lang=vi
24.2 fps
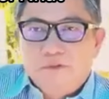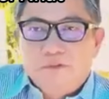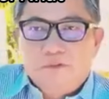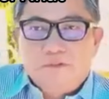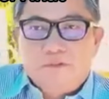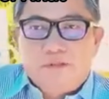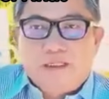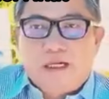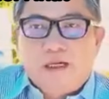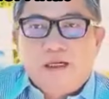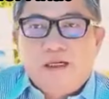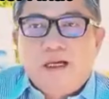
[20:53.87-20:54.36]
tôi
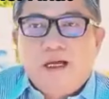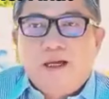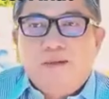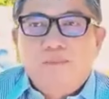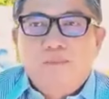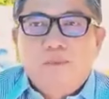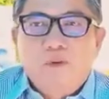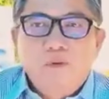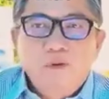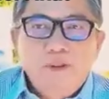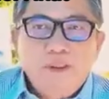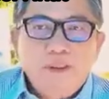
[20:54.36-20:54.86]
chả có
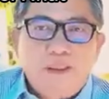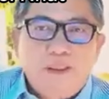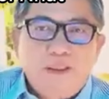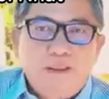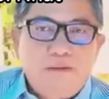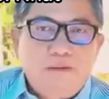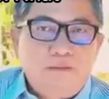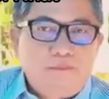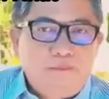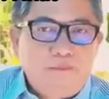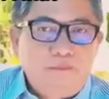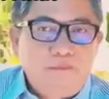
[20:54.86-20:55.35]
ham muốn gì
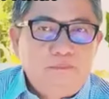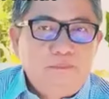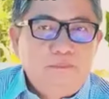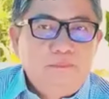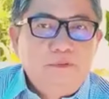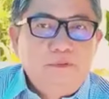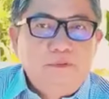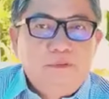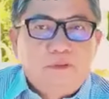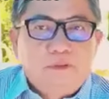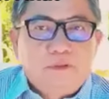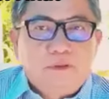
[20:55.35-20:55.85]

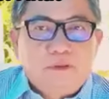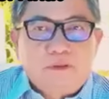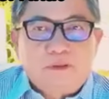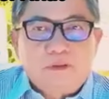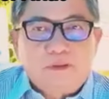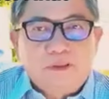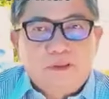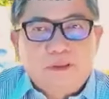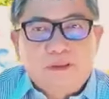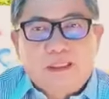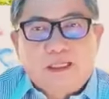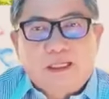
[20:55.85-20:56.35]

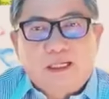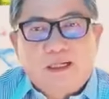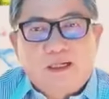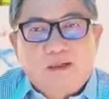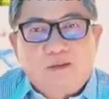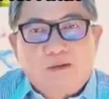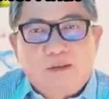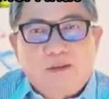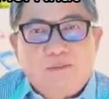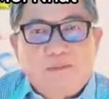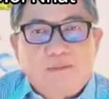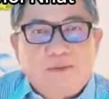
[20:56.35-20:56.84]
còn đứa
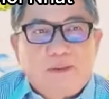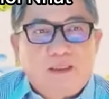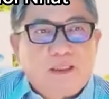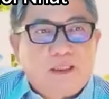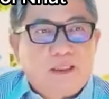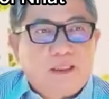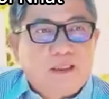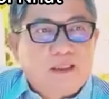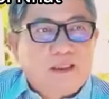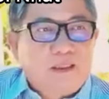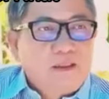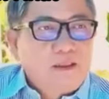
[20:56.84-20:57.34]
nào
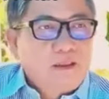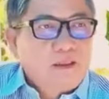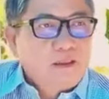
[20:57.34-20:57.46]
mà